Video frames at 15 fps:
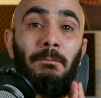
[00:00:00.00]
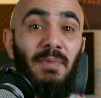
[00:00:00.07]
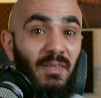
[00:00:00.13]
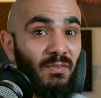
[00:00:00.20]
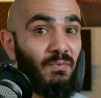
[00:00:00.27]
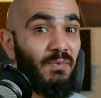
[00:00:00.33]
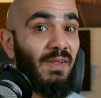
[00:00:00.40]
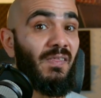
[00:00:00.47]

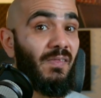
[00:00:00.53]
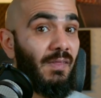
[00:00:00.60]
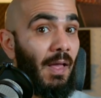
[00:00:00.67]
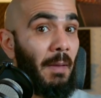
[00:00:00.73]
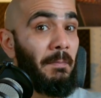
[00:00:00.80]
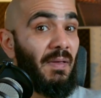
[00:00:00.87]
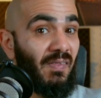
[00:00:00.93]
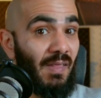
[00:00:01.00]
بس في
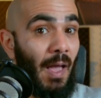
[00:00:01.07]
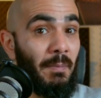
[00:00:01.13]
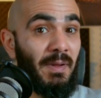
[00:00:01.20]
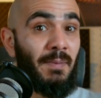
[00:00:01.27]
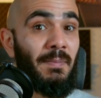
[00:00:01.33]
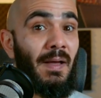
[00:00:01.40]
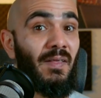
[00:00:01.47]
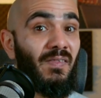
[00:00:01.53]
بس
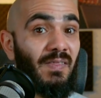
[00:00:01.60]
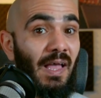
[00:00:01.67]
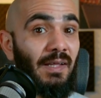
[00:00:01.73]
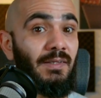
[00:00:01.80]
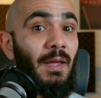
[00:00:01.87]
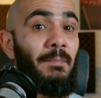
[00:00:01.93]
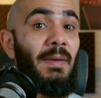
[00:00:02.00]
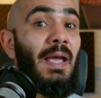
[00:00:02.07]
قبل ما
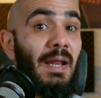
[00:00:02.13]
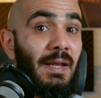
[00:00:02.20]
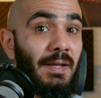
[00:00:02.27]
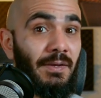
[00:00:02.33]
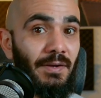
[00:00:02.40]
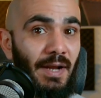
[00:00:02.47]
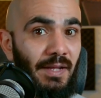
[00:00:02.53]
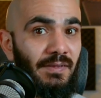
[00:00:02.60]
استخدم
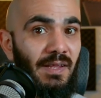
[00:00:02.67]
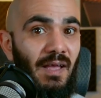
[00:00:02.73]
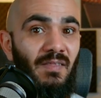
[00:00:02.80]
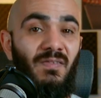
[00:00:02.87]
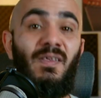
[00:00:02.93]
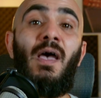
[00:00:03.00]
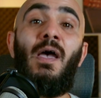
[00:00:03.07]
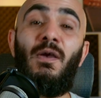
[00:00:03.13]

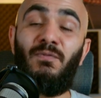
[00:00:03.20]
الجريدينتس